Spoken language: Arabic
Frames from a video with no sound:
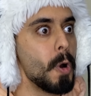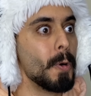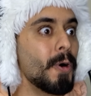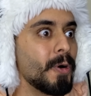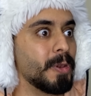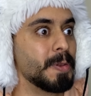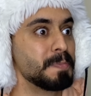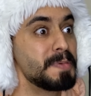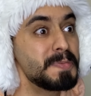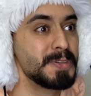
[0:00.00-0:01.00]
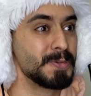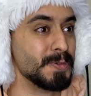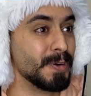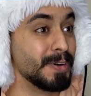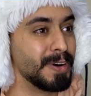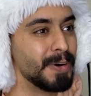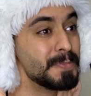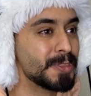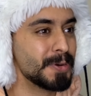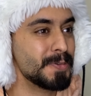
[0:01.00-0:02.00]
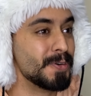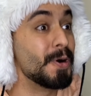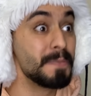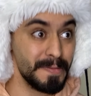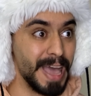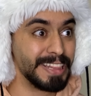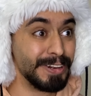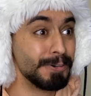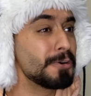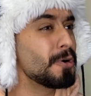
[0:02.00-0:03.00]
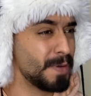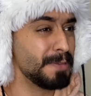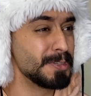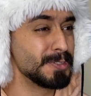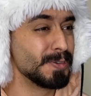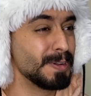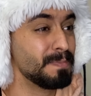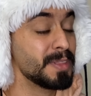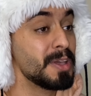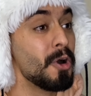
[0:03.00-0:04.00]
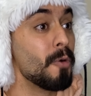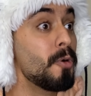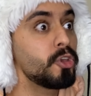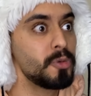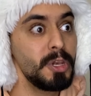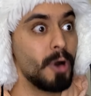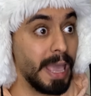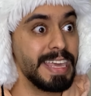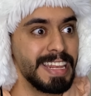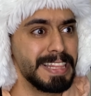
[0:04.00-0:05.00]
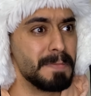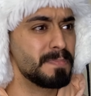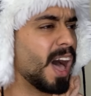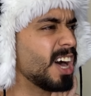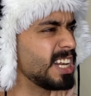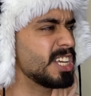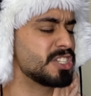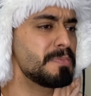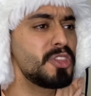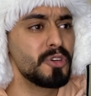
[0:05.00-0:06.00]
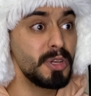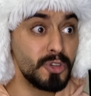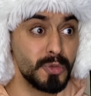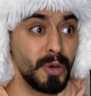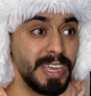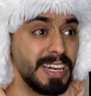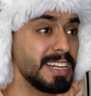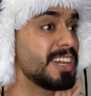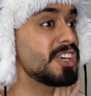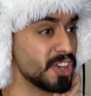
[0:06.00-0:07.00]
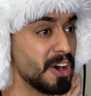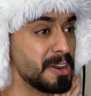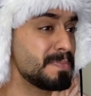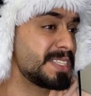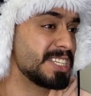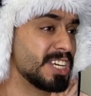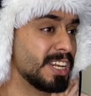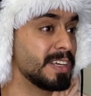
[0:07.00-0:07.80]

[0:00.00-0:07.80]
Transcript: وهون بيمسكوه وبضربوه وببهدلوه وبحبسوه وباخذ منه عين الدم اقل شيء بده من اسبوعين لشهر بالسجن